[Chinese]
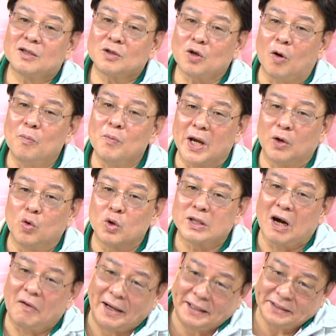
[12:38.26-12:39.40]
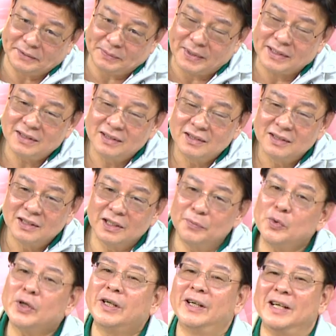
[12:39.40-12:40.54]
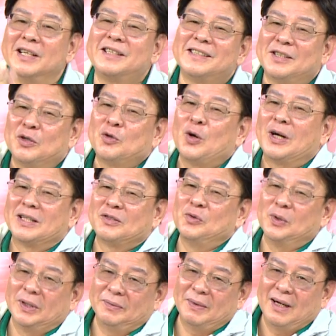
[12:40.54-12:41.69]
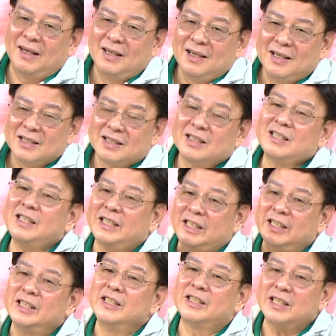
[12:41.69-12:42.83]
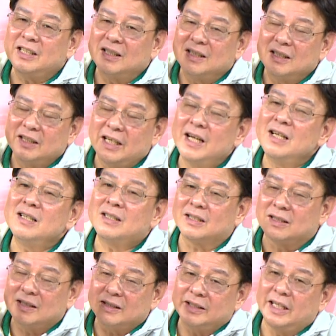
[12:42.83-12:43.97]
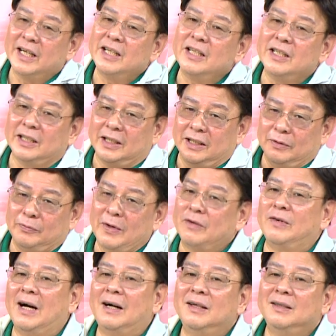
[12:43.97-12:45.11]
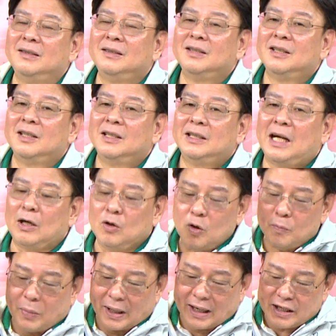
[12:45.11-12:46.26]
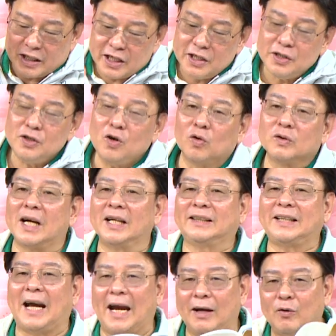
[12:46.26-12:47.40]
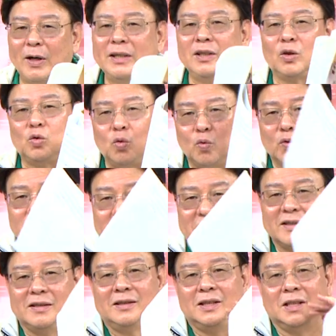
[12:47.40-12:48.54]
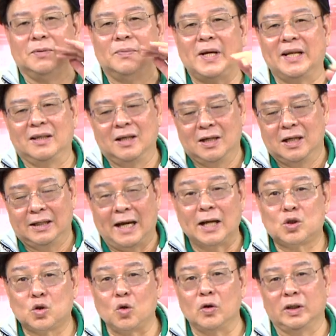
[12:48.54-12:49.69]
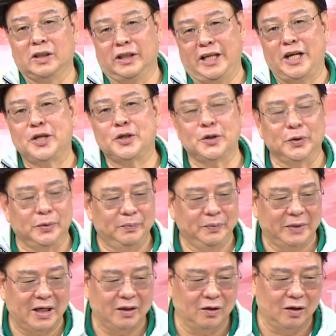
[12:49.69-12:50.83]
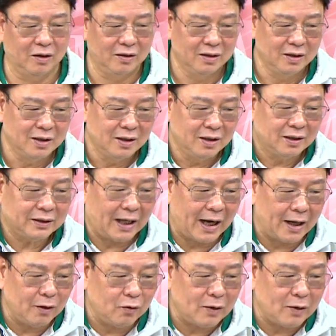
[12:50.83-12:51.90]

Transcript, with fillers: 从美国抄来的嘛，你不可能自己创作的嘛，只是引进原则、原理、方法，然后把它应用在台湾的股市里面来做一个研究。你看哦，台